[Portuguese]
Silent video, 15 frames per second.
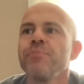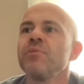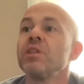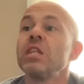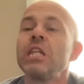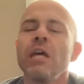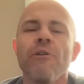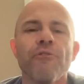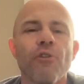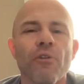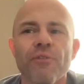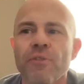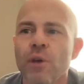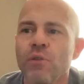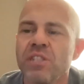
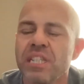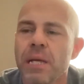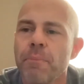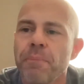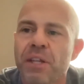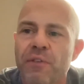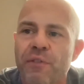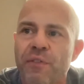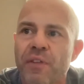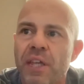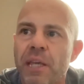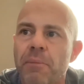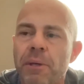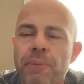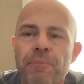devolveu sempre
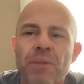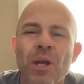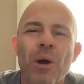firme,